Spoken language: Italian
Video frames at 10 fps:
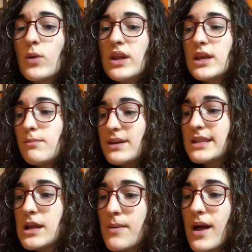quelli che
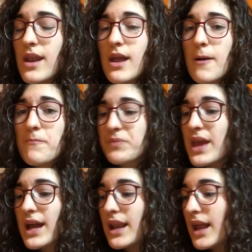abbassano la palla
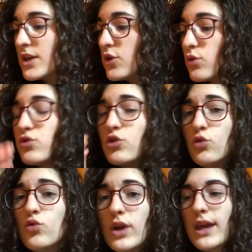e Calla io ero
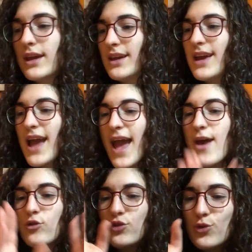sicura che
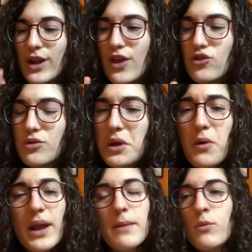ero sicura dentro me
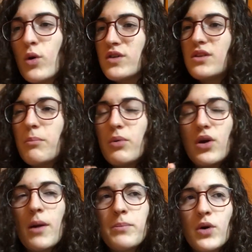guarda mo questi
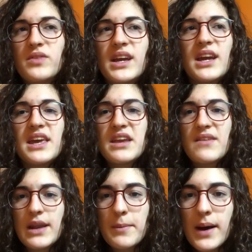a piante che gli
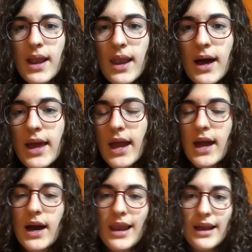arriva la palla e
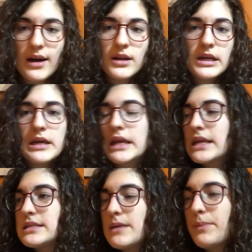Calla perché
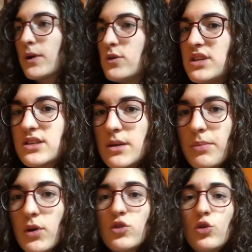è sempre così, è
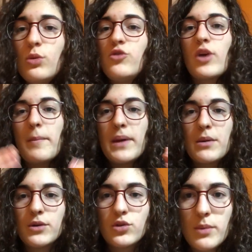sempre così, tu puoi giocare bene
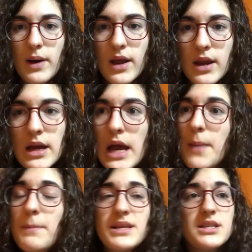quanto ti pare,
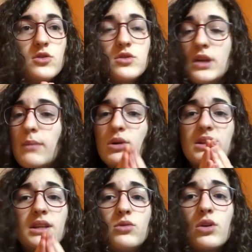ma se la
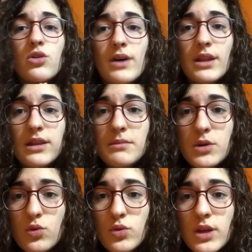partita dura 90
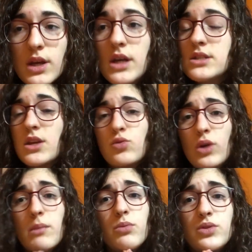minuti, se tu non
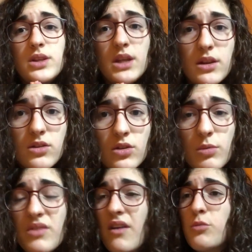la butti dentro,
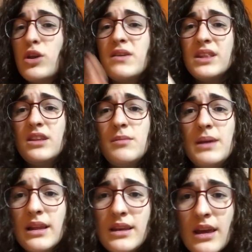puoi fare pure
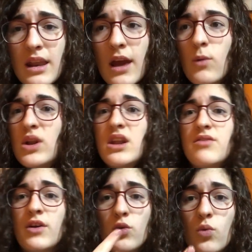20.000 tiri e quelli ne
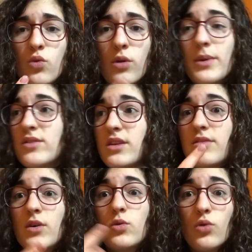fanno uno, però se ne
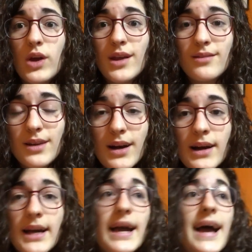fanno uno che entra,
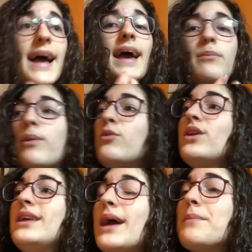eh, puoi pure
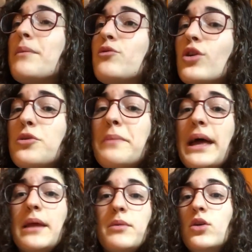dire abbiamo giocato
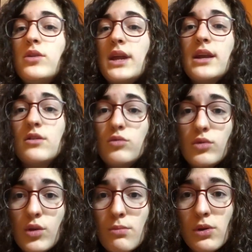bene, però non è che nessuno
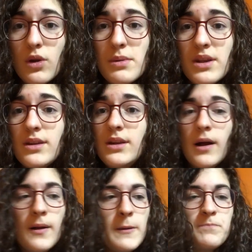ti ha rubato la partita,
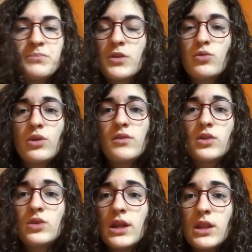nessuno ha
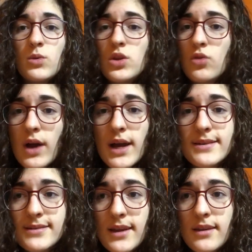fatto niente, quindi tocca che
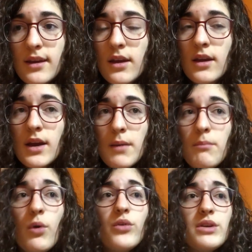segni.
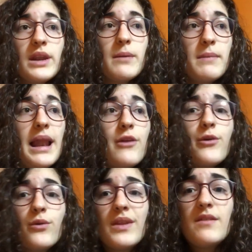Mo devi andare a Milano e
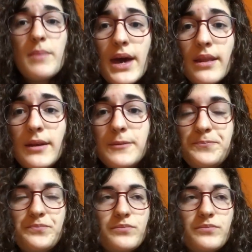non devi perdere.